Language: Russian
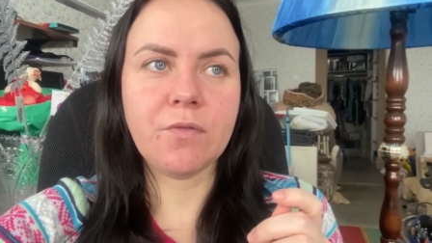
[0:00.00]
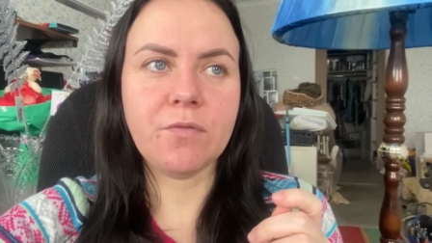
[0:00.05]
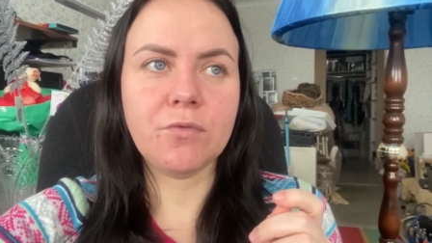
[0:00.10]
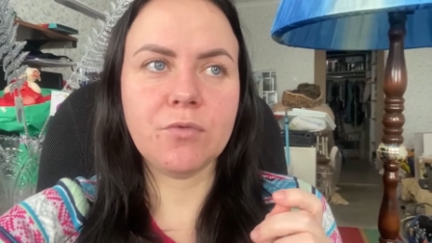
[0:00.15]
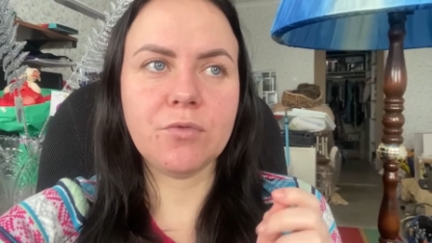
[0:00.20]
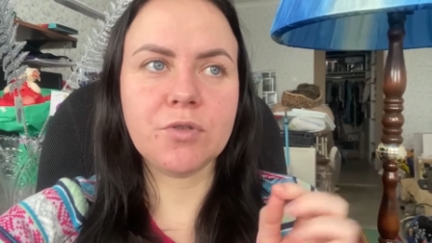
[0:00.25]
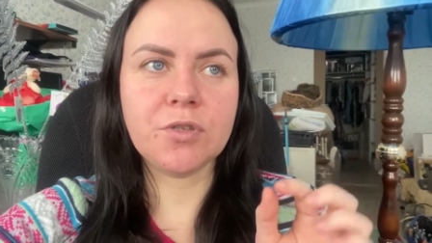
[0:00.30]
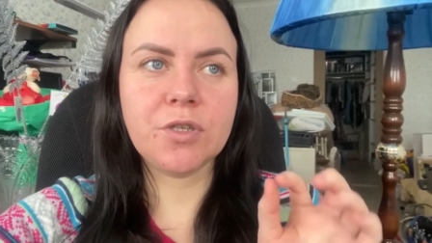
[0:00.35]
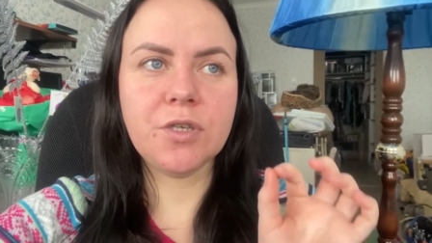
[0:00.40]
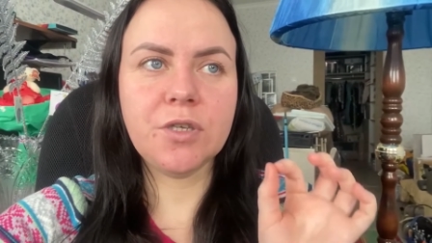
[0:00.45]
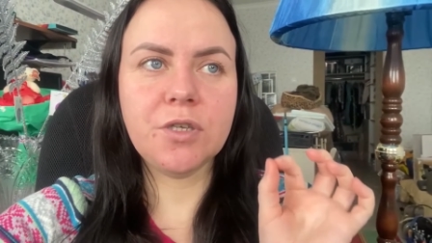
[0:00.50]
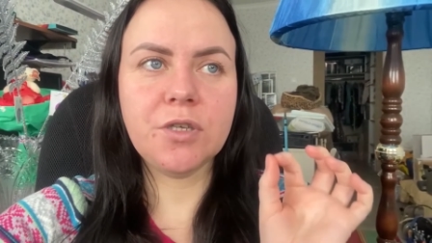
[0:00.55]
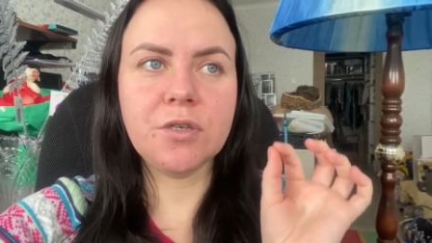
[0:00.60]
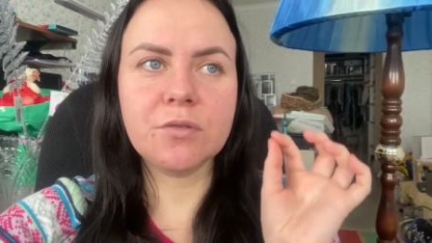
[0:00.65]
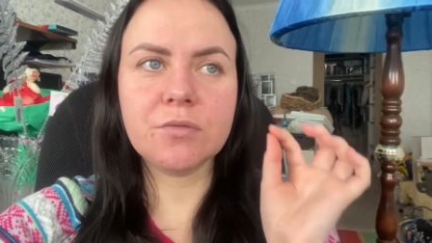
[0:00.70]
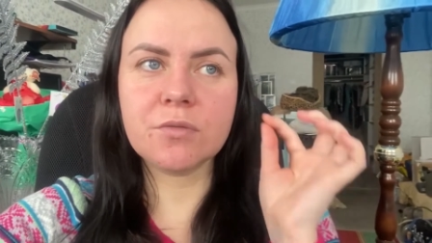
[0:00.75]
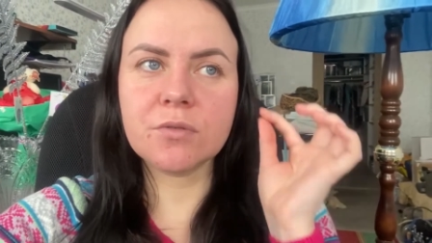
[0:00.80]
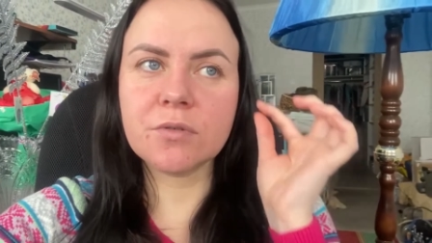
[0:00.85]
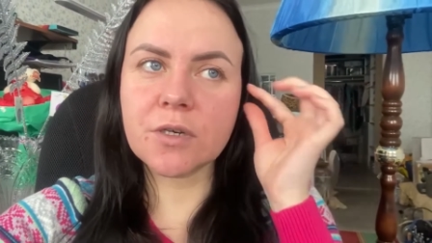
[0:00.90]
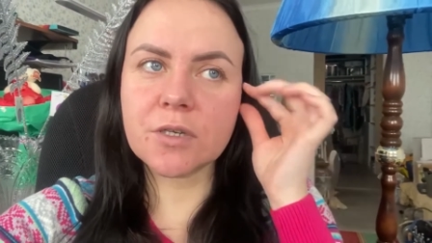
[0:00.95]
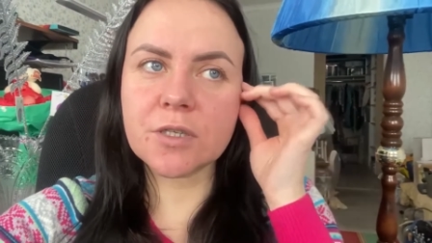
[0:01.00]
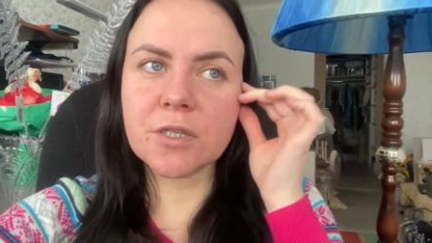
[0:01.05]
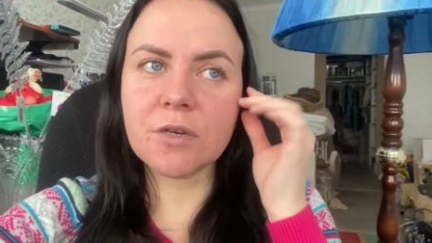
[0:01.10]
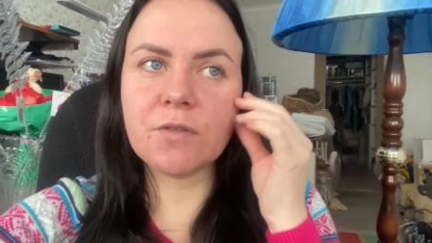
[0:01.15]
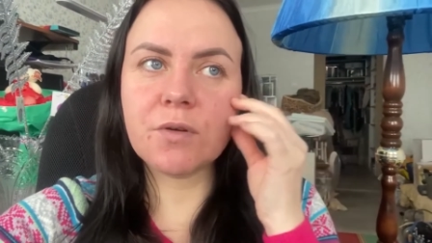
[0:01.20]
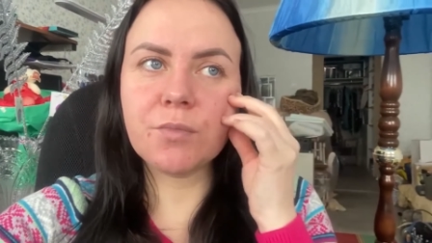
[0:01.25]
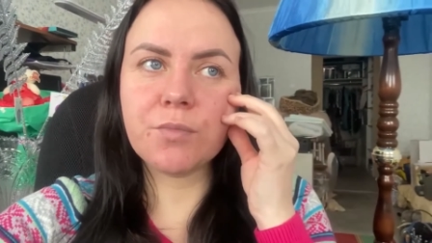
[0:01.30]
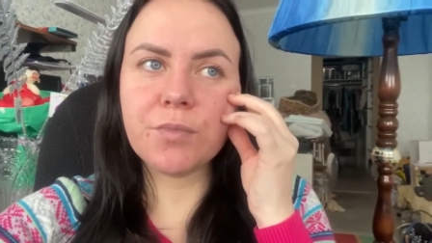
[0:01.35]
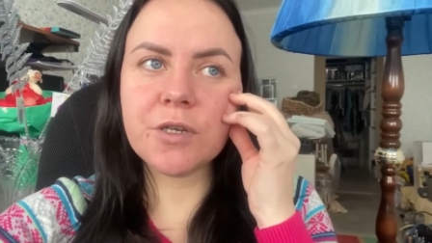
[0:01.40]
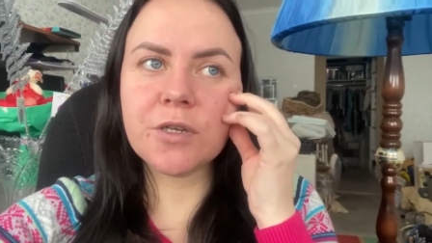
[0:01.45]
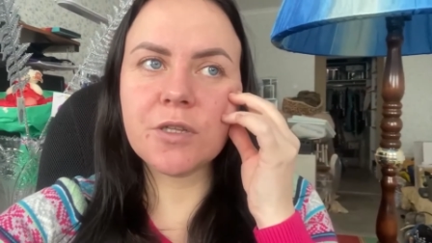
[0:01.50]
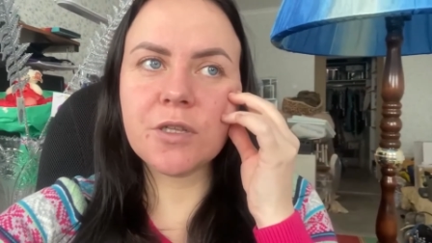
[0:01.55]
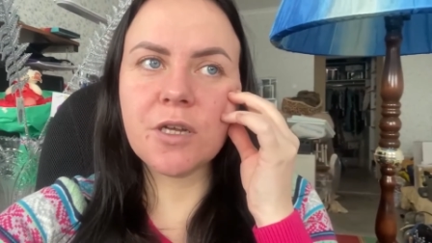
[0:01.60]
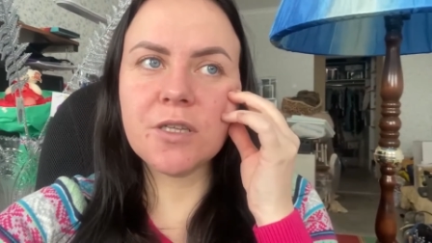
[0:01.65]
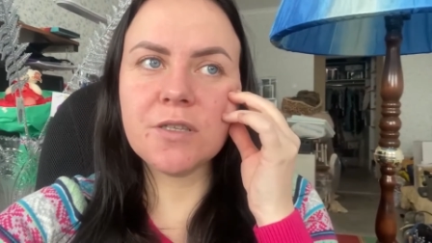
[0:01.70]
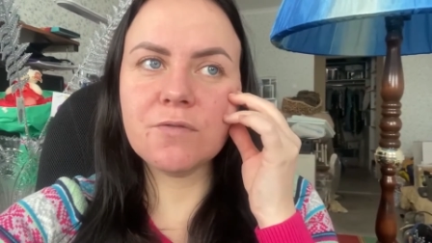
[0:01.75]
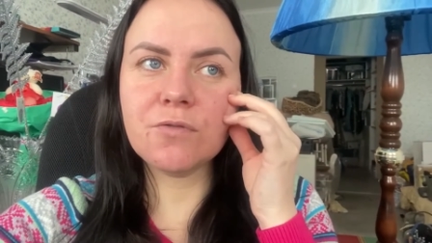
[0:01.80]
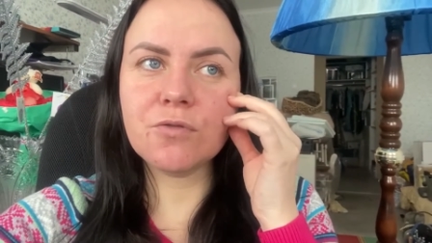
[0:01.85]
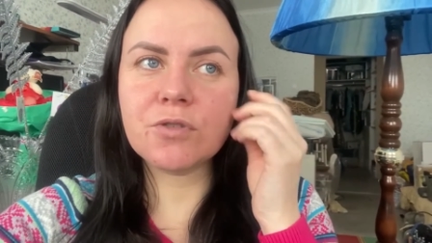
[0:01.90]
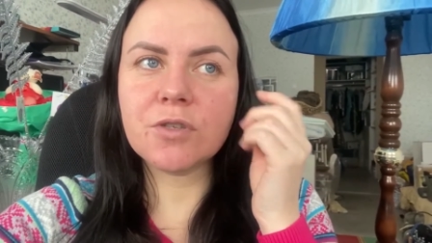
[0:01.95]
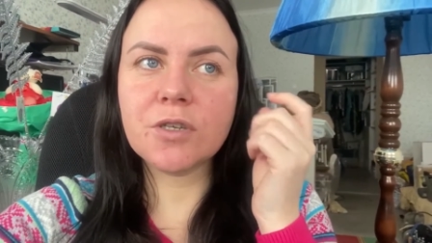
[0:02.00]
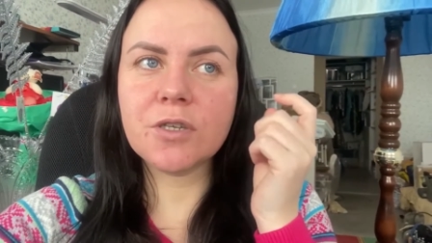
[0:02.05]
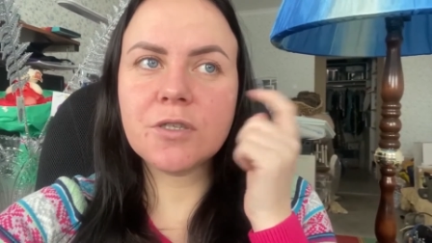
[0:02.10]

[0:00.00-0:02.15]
Вот. И когда вам прикладывают,